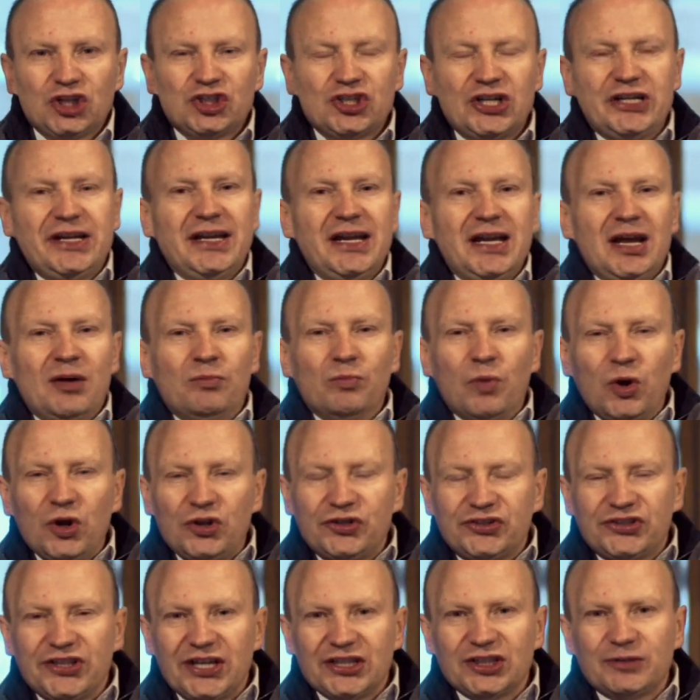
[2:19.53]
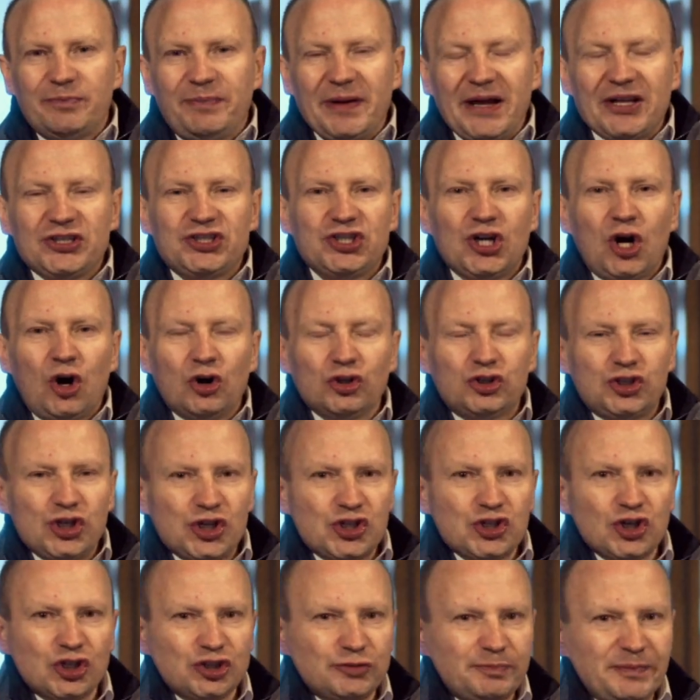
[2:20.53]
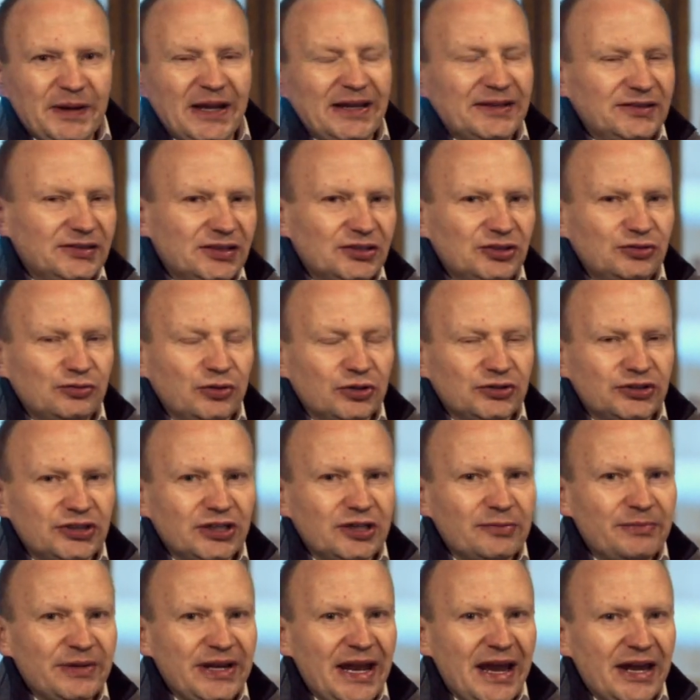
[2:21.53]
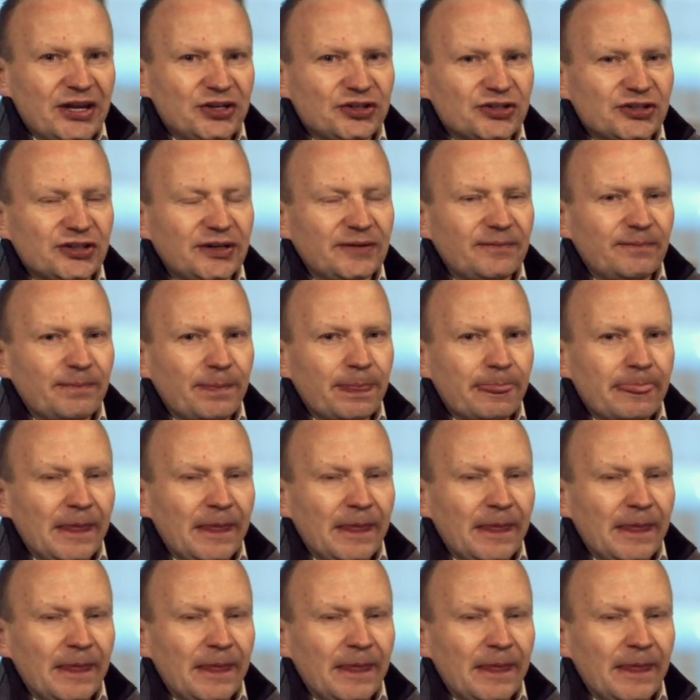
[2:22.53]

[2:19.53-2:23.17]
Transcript: Czyli mój zysk będzie o 1500 zł mniejszy.